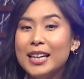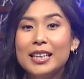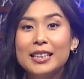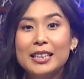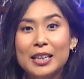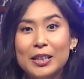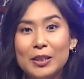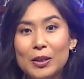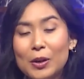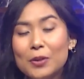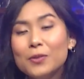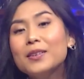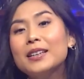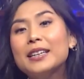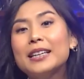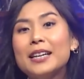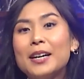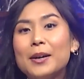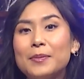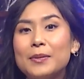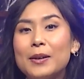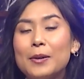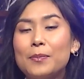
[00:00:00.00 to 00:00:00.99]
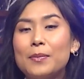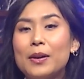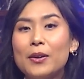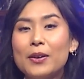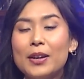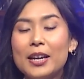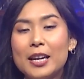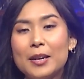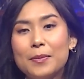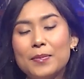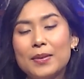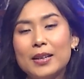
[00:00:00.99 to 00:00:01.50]
Thì đối với cái hợp đồng bảo
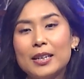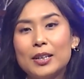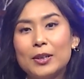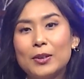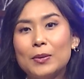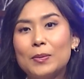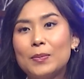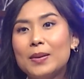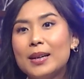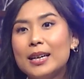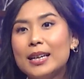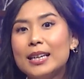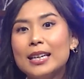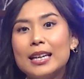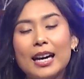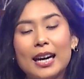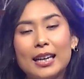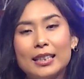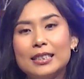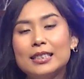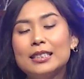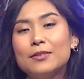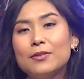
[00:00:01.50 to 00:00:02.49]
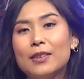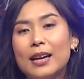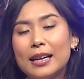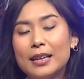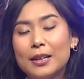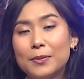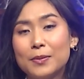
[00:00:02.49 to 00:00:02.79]
hiểm á, nó cũng y hệt như vậy,